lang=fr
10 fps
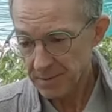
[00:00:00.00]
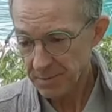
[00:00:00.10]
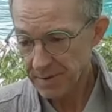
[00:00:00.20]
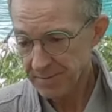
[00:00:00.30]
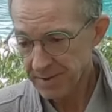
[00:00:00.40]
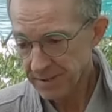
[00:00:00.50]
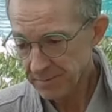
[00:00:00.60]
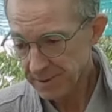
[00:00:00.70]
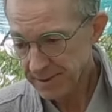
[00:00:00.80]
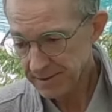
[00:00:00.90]
Donc les vrilles,
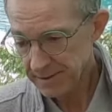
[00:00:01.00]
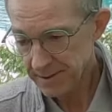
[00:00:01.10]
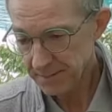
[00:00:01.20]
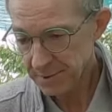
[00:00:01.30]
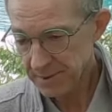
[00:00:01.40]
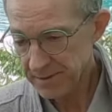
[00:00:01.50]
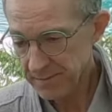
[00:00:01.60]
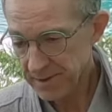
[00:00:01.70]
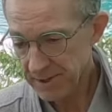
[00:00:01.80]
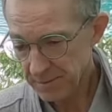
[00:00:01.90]
vous voyez, c'est des petits
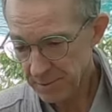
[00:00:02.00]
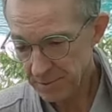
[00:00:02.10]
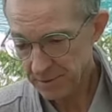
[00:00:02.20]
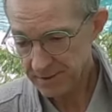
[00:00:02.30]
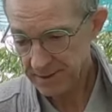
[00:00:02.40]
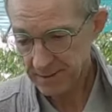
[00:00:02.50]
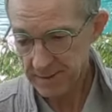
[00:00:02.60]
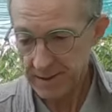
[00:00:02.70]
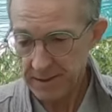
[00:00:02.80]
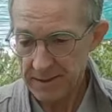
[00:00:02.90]
filaments comme ça
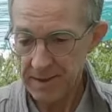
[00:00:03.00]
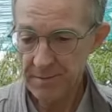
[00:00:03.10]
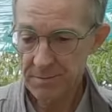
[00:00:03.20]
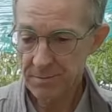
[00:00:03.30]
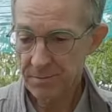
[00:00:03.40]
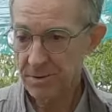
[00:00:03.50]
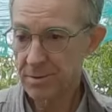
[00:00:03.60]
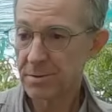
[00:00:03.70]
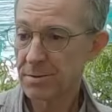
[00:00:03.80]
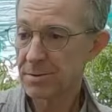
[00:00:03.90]
qui vont
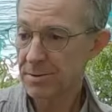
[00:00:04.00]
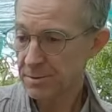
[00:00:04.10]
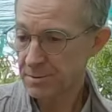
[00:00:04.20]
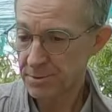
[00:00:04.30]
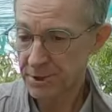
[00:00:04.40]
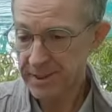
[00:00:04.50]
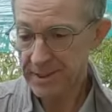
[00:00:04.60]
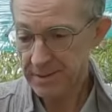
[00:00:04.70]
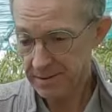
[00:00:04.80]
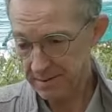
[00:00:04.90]
euh,
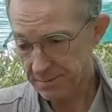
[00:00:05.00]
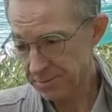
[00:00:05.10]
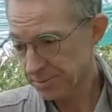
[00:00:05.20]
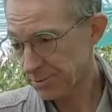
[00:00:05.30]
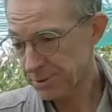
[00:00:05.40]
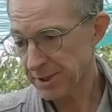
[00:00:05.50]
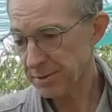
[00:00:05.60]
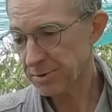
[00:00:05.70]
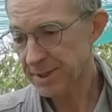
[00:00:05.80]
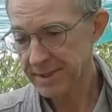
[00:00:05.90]
jaillir de, chaque
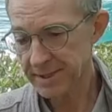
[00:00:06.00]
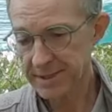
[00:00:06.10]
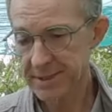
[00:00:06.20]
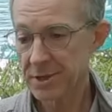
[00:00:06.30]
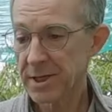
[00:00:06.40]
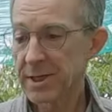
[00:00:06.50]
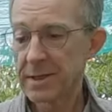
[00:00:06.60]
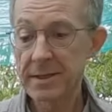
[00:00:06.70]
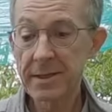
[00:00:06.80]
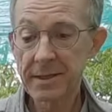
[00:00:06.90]
côté des tiges
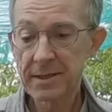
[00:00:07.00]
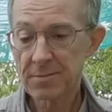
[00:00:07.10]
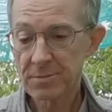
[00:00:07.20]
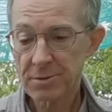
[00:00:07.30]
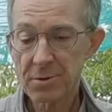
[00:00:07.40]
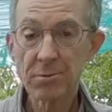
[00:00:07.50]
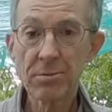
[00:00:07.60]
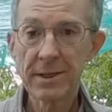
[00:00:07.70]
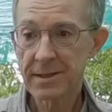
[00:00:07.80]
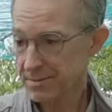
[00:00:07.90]
et qui vont
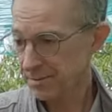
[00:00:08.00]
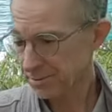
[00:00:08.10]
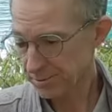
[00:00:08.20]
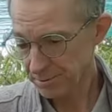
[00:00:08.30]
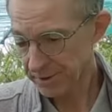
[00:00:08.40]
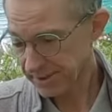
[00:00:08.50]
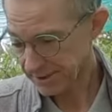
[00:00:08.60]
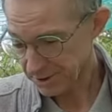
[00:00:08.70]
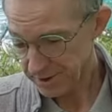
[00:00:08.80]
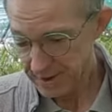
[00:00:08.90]
s'enrouler sur le
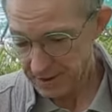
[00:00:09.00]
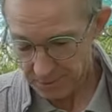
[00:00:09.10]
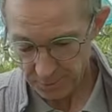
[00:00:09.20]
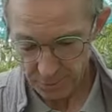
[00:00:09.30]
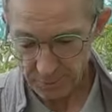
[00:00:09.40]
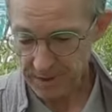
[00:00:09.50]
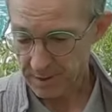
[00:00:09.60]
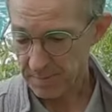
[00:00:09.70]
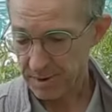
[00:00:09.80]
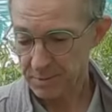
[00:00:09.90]
grillage. Donc lui, il n'y
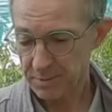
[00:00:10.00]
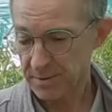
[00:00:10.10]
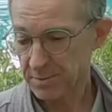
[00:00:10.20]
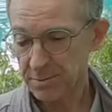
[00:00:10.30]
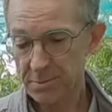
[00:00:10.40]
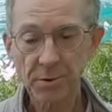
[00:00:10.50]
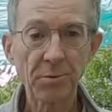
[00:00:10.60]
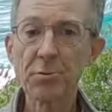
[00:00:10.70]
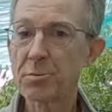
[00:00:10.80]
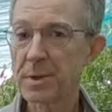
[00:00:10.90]
a pas besoin de, de
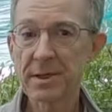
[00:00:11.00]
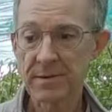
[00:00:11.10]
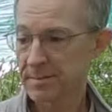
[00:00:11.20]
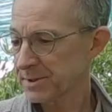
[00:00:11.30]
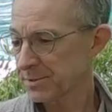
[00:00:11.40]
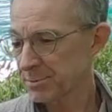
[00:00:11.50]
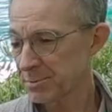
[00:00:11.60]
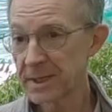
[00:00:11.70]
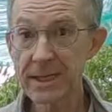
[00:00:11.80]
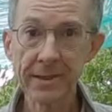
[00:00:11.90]
s'en occuper, il ne va pas
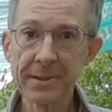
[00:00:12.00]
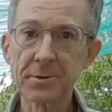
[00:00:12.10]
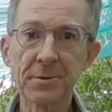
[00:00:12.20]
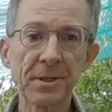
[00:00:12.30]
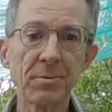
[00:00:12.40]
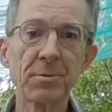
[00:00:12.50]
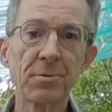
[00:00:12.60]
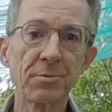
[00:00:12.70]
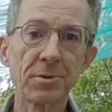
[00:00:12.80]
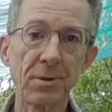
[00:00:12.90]
s'enrouler, il se débrouille
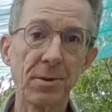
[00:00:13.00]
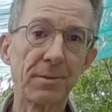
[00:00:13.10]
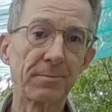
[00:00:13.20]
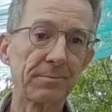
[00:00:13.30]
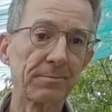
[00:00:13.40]
tout seul.